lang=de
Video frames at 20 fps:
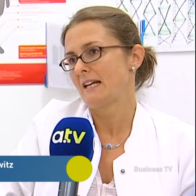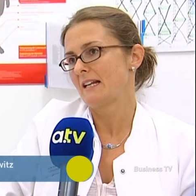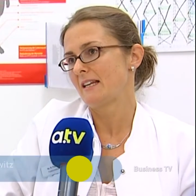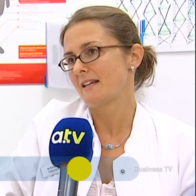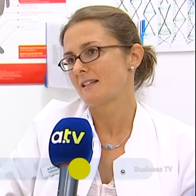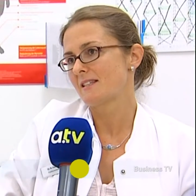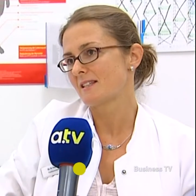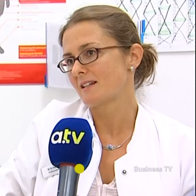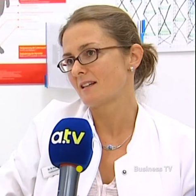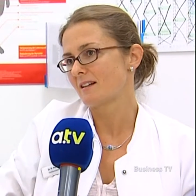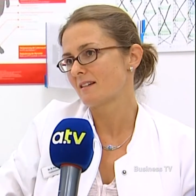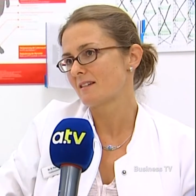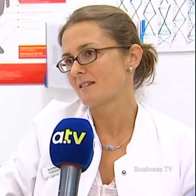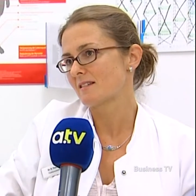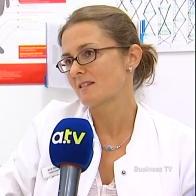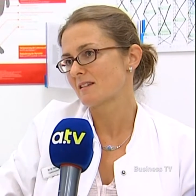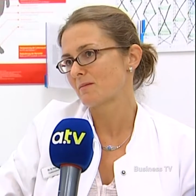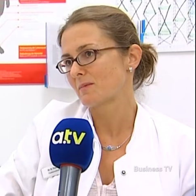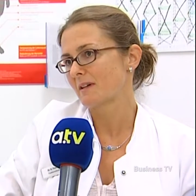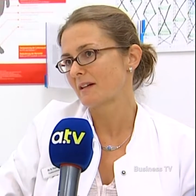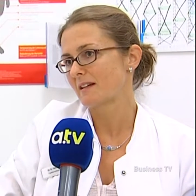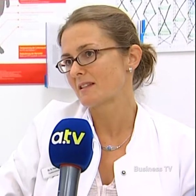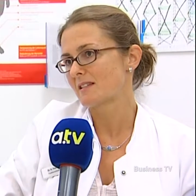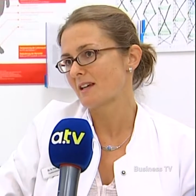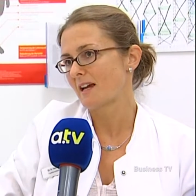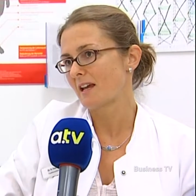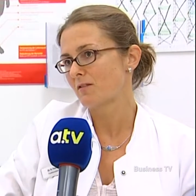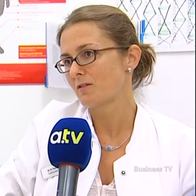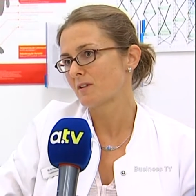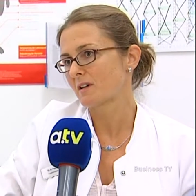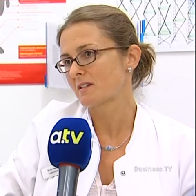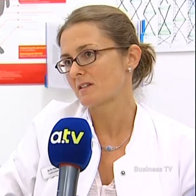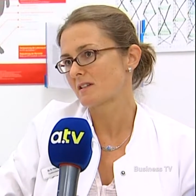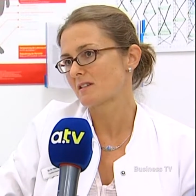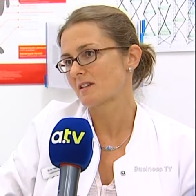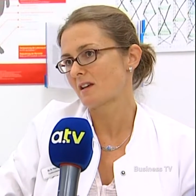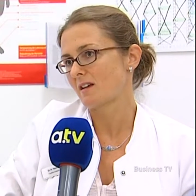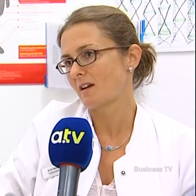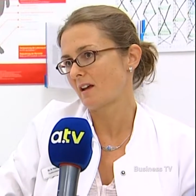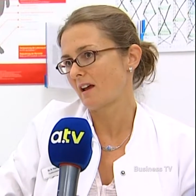Letztendlich ist es aber ganz einfach. Es
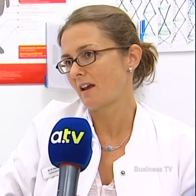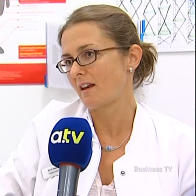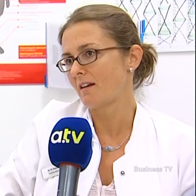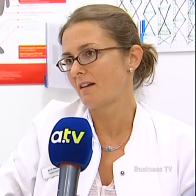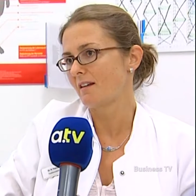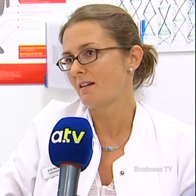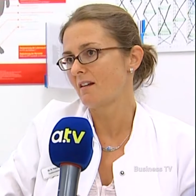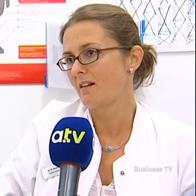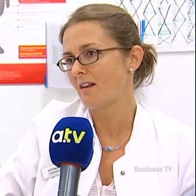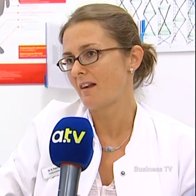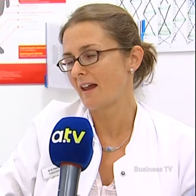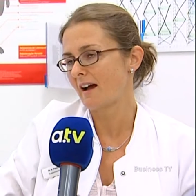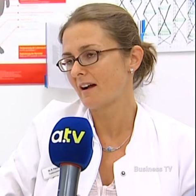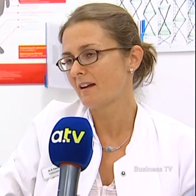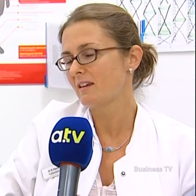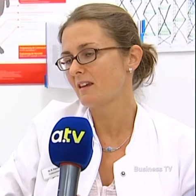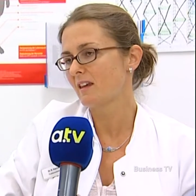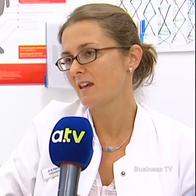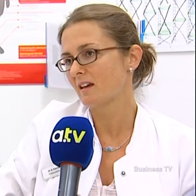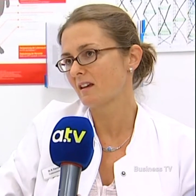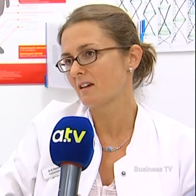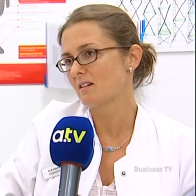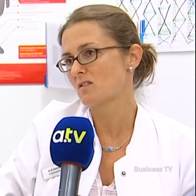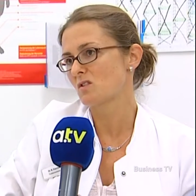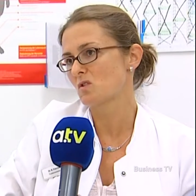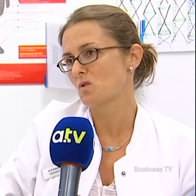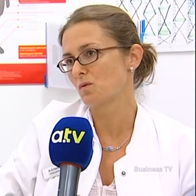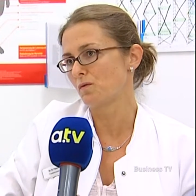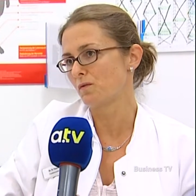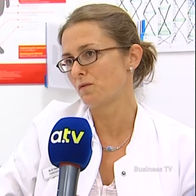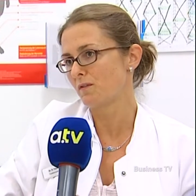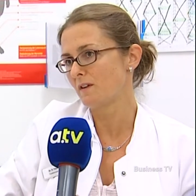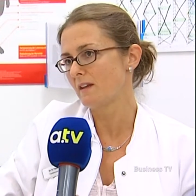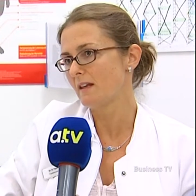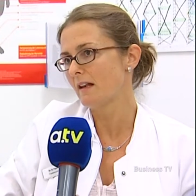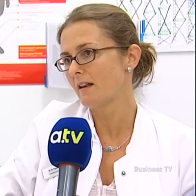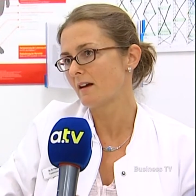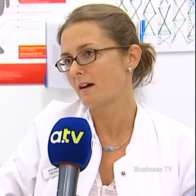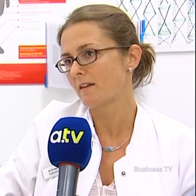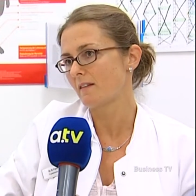ist ein langjähriges zu
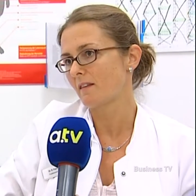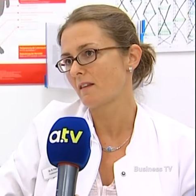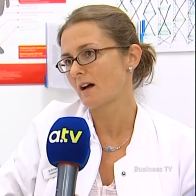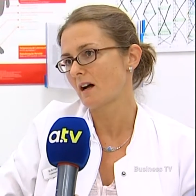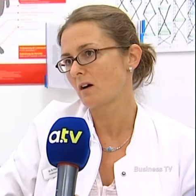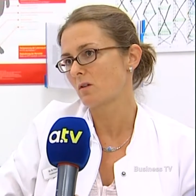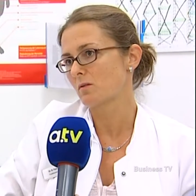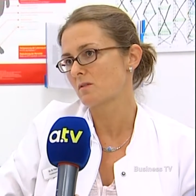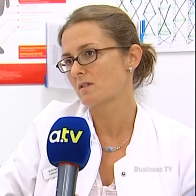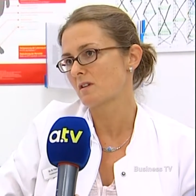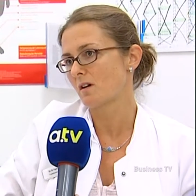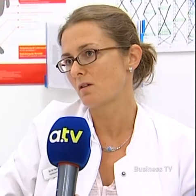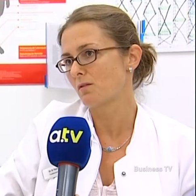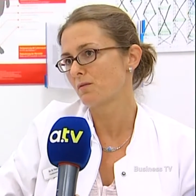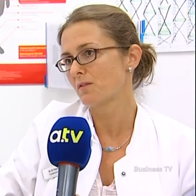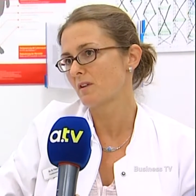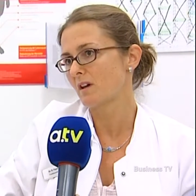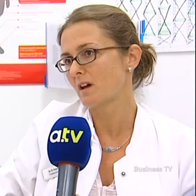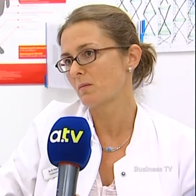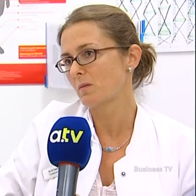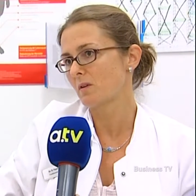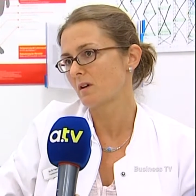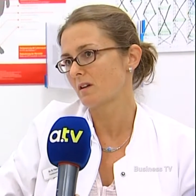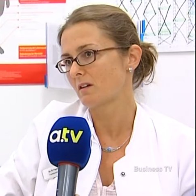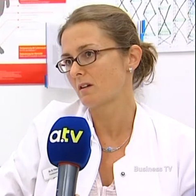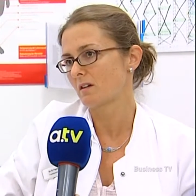viel an Nahrungsaufnahme, an